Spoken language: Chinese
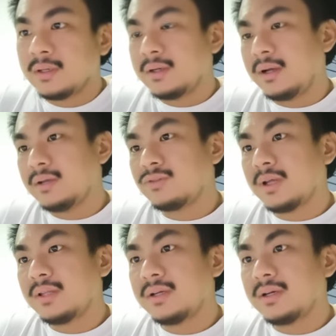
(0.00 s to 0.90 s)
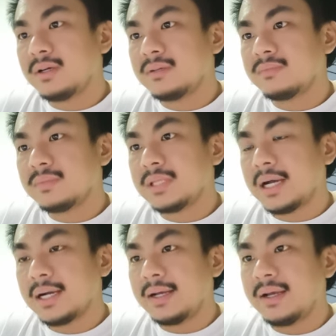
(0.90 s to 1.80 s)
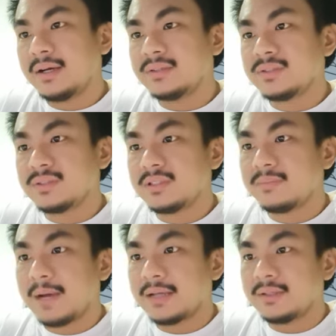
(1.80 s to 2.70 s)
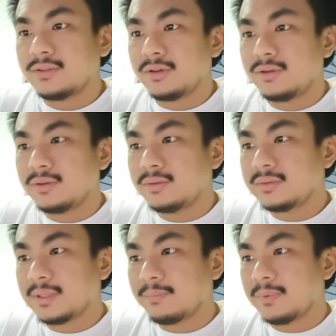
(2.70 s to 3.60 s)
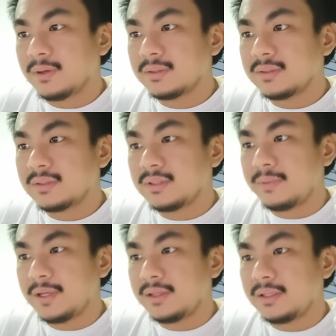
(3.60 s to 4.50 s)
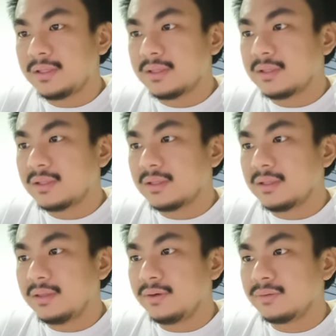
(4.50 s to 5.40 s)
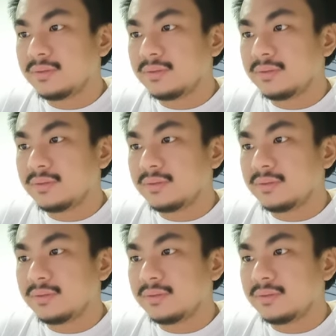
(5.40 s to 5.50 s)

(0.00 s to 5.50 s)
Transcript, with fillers: 可以赚一个大概二十四八千左右 ，support 是这边六